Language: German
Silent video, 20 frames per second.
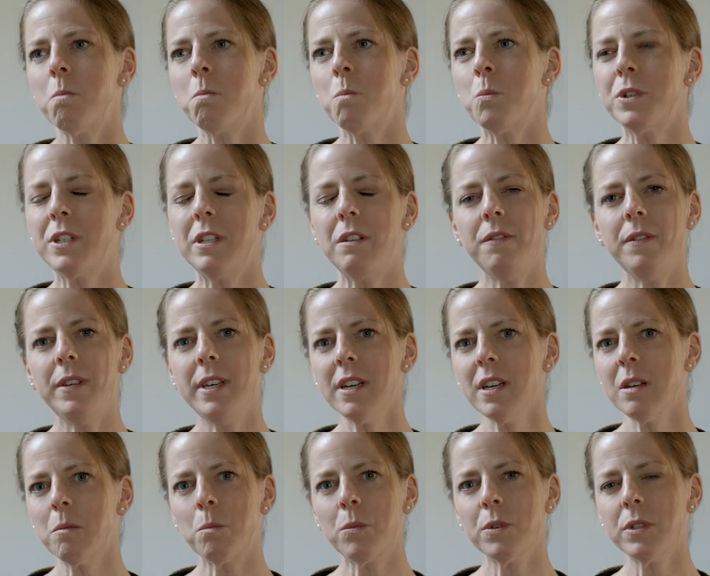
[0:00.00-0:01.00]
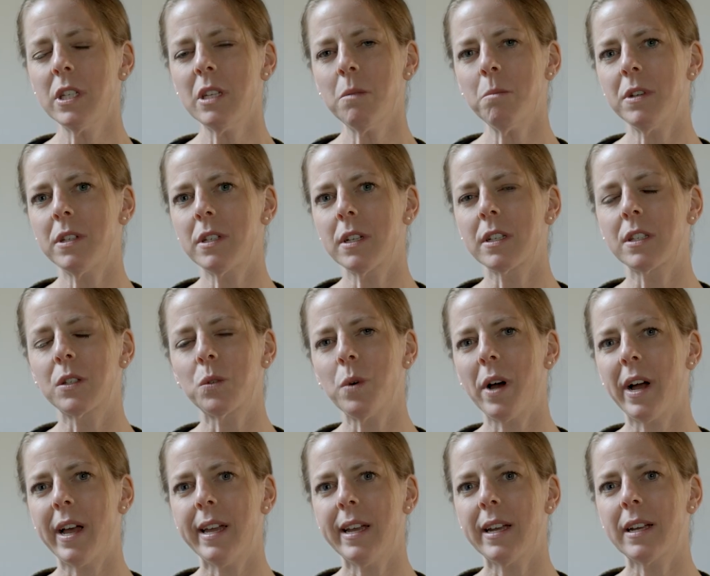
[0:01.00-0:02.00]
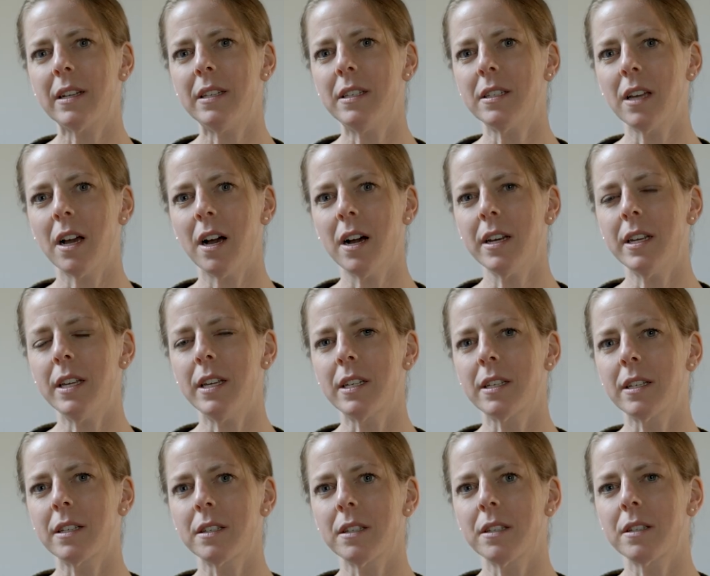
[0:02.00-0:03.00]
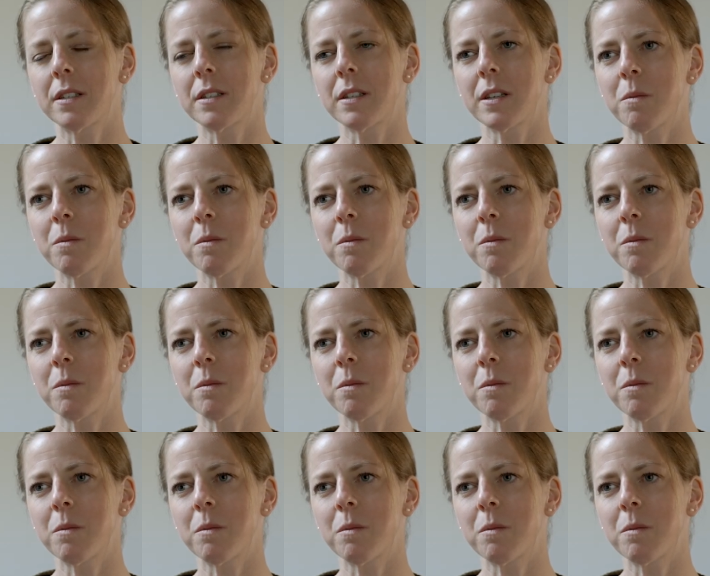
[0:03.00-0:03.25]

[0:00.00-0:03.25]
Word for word: motivieren muss ich mich dazu eigentlich gar nicht. Das ist